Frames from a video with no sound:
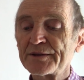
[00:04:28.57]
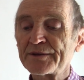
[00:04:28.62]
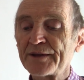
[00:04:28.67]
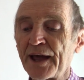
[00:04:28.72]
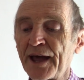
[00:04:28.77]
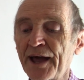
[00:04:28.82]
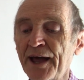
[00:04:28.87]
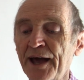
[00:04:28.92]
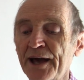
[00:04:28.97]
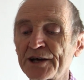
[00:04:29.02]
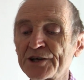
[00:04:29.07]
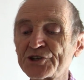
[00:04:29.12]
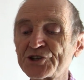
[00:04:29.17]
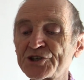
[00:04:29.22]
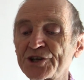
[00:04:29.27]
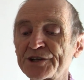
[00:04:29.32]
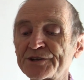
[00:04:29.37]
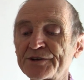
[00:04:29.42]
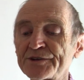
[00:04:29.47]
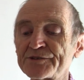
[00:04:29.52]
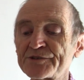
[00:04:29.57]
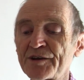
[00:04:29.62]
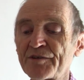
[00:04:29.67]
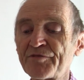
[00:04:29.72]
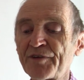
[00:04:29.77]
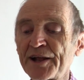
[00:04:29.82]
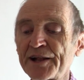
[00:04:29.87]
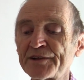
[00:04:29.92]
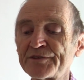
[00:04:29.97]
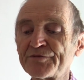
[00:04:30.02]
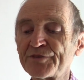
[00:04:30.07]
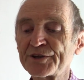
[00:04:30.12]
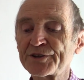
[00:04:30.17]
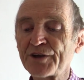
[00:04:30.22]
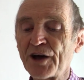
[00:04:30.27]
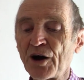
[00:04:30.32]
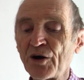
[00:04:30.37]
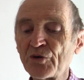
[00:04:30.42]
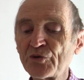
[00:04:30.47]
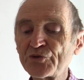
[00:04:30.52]
Der Herrscher dieser Welt
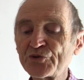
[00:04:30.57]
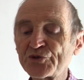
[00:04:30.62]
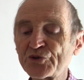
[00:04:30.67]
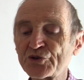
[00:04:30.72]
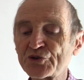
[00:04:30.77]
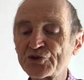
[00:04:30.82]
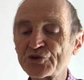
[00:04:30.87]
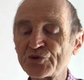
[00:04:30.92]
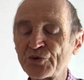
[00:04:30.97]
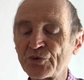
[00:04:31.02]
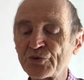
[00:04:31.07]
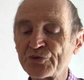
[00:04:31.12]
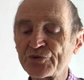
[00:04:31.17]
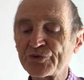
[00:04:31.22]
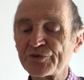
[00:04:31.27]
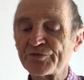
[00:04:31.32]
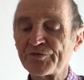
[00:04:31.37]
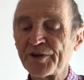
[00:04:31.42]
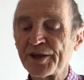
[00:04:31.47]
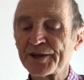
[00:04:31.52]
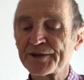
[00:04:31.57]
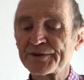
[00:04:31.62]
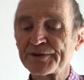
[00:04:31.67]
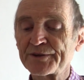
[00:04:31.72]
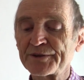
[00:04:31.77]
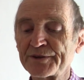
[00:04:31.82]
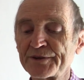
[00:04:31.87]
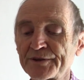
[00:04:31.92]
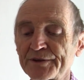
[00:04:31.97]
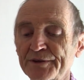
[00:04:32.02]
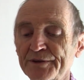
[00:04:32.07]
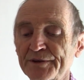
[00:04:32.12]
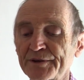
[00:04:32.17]
wird ausgestoßen werden.